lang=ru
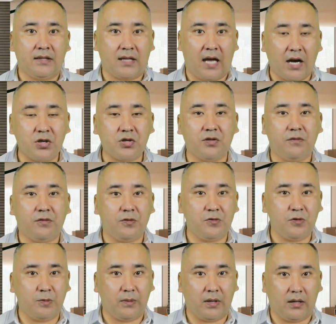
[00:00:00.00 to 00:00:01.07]
Также в
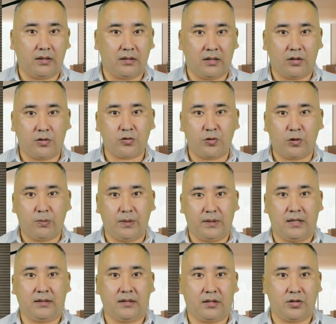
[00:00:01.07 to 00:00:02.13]
резюме должно
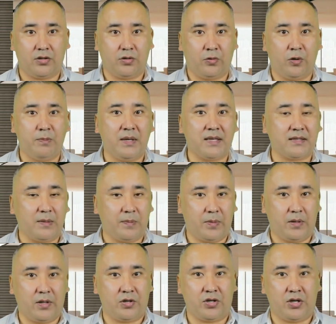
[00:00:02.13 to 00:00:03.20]
быть отражено
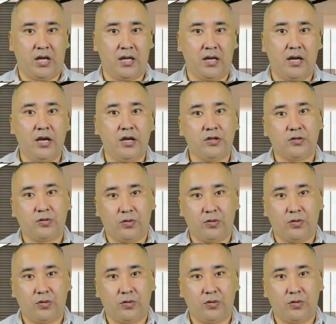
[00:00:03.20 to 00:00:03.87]
местоположение с